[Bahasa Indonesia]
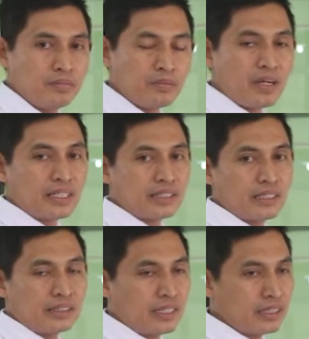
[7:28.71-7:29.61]
pembangkit
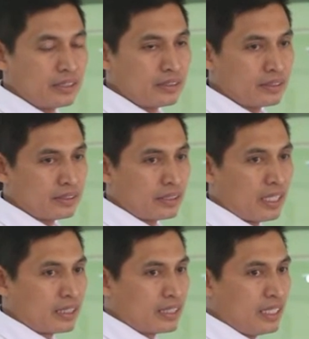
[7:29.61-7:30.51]
listrik
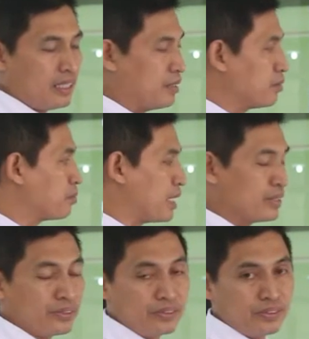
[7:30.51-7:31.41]
tenaga
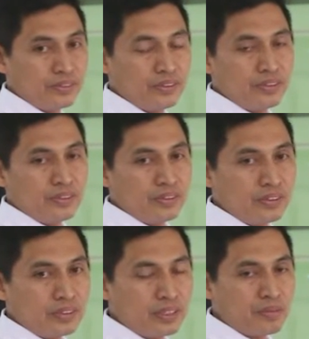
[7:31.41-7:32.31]
bayu.
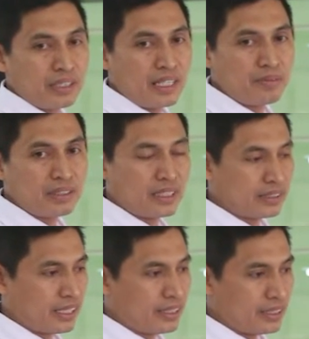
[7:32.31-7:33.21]
Dimana pada
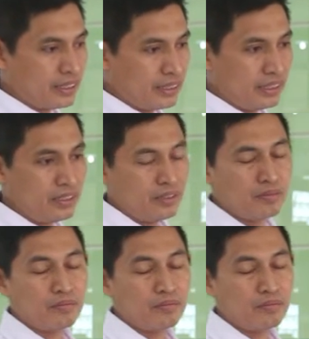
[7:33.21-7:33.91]
trainer ini